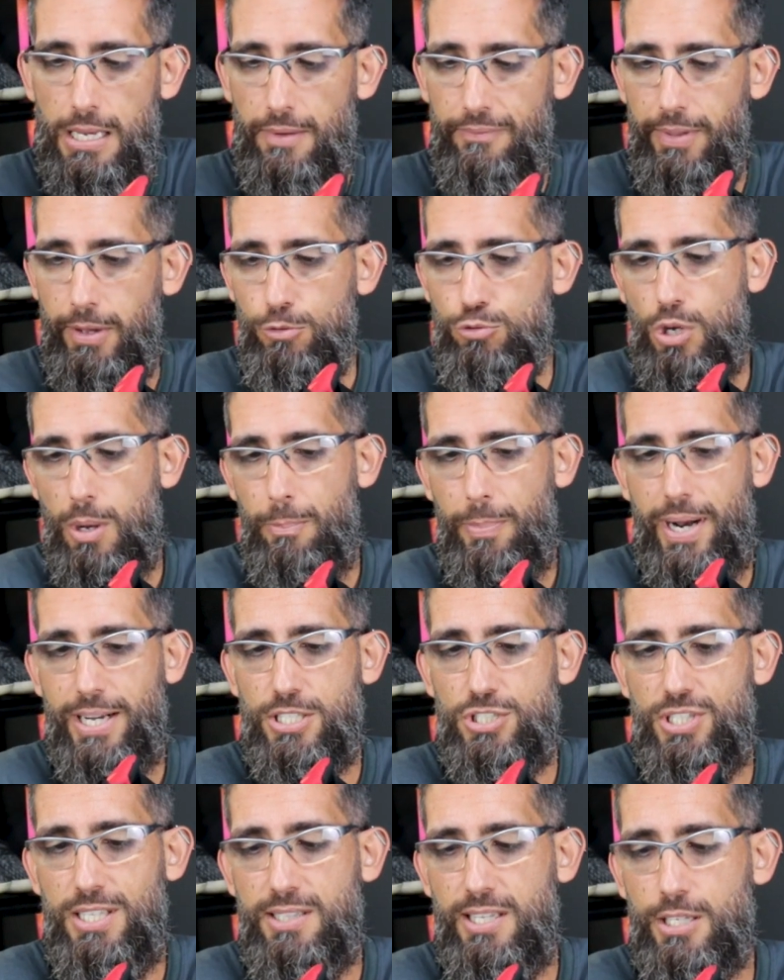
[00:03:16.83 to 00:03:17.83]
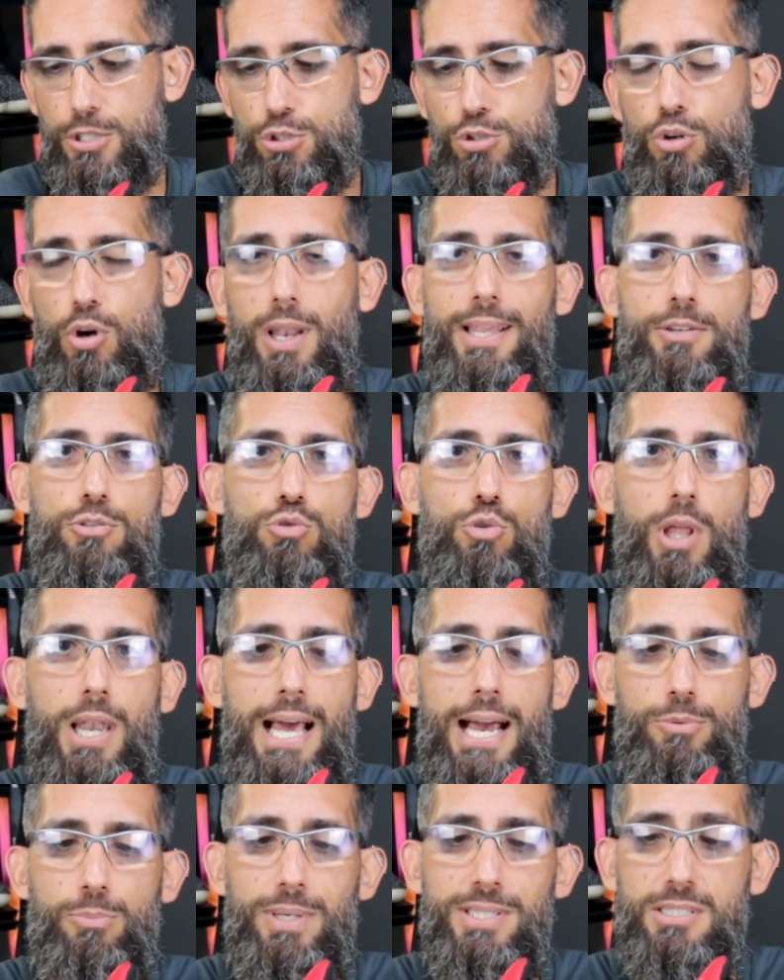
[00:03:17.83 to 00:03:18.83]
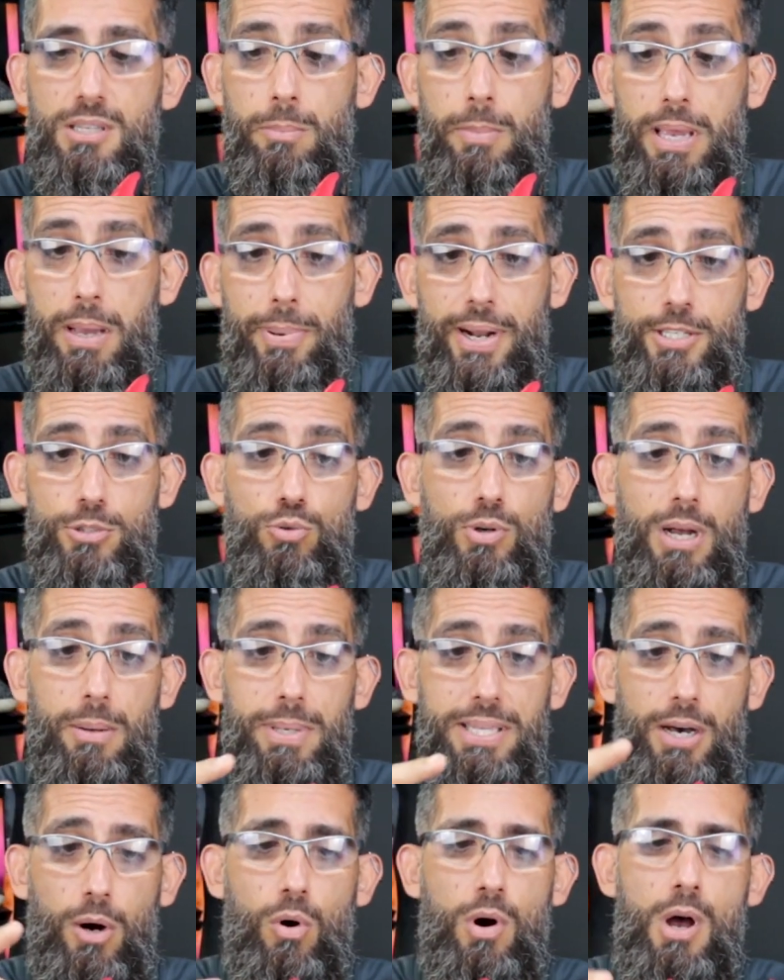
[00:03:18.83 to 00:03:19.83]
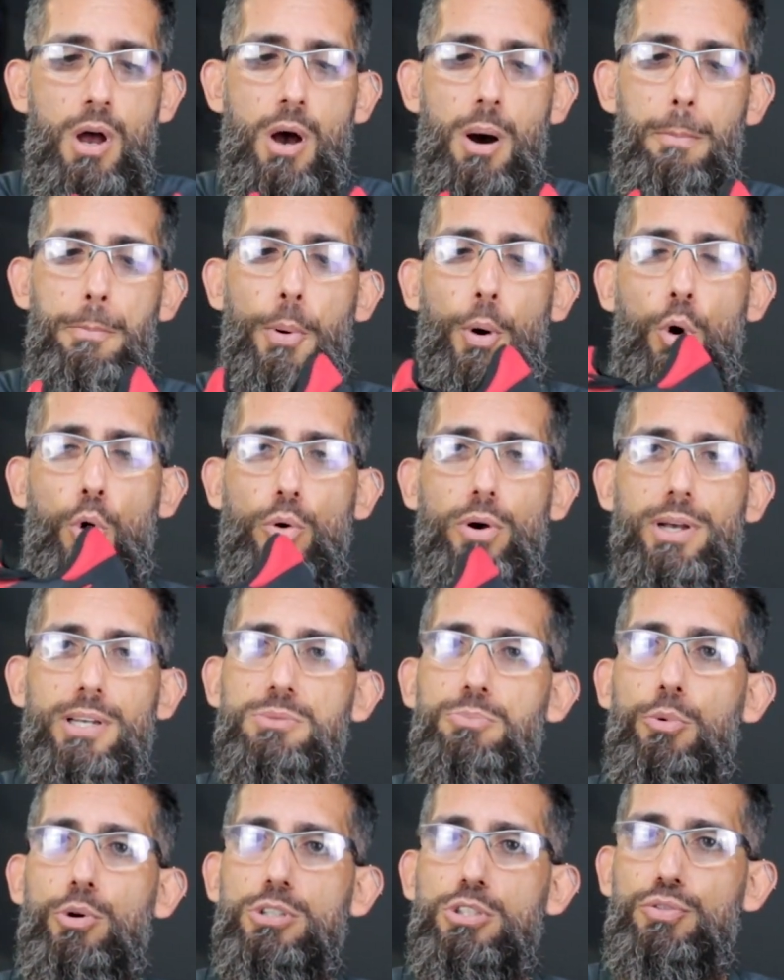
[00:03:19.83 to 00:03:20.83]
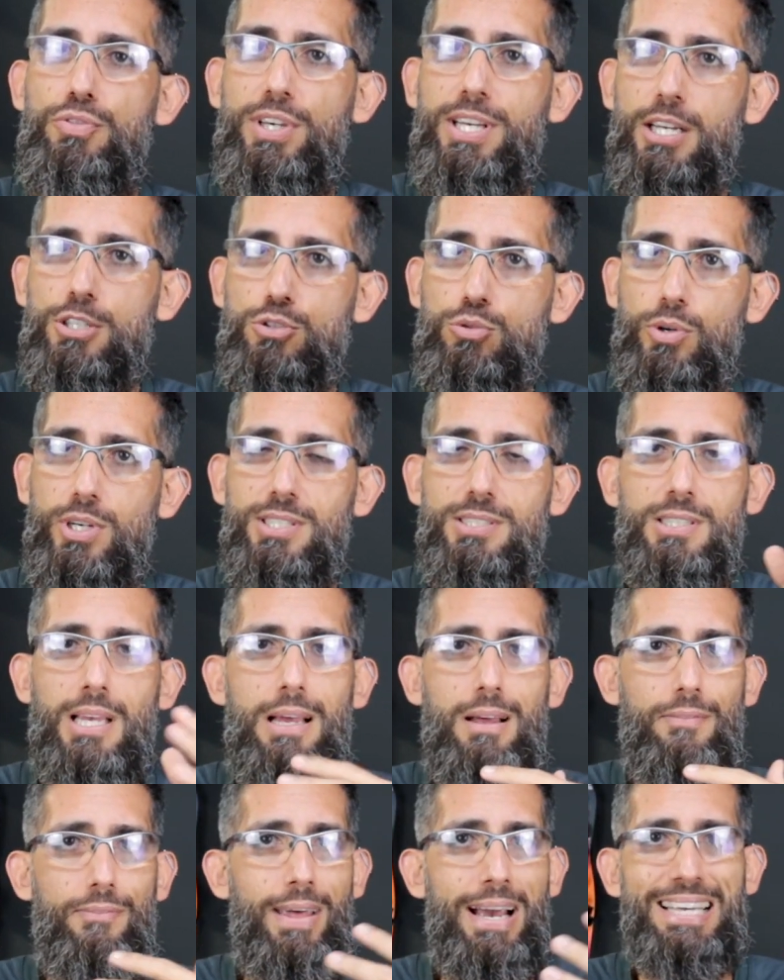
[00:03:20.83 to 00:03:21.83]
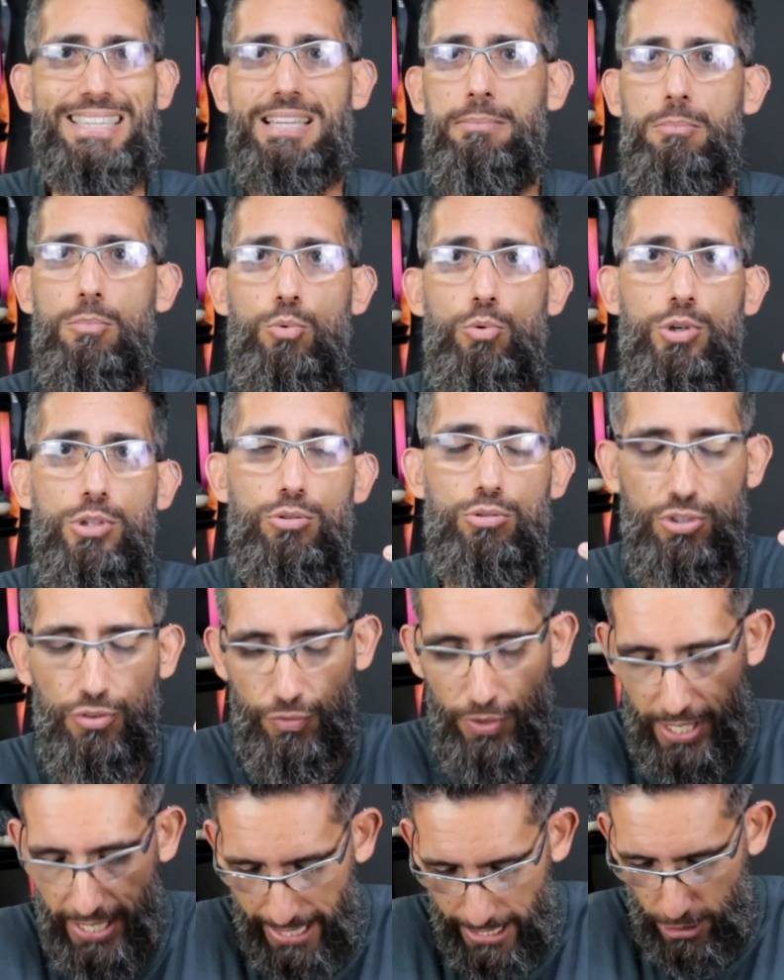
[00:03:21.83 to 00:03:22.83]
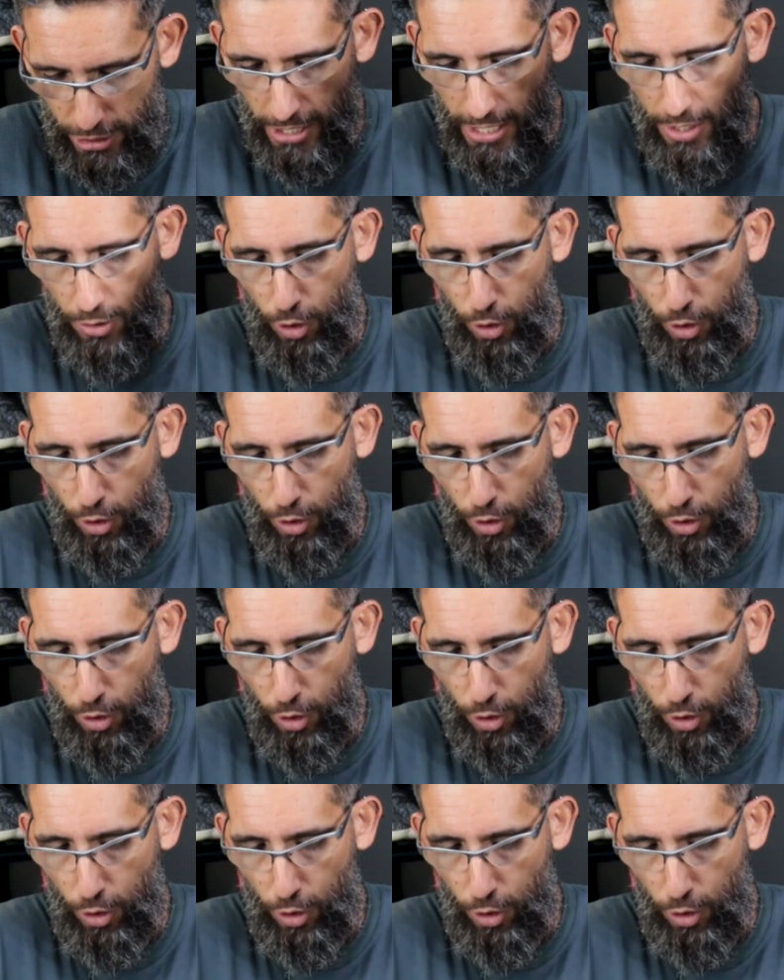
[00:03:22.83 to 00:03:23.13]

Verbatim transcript: Não só a parte de entressola e solado, mas também a parte do cabedal poucas modificações, nada muito diferente.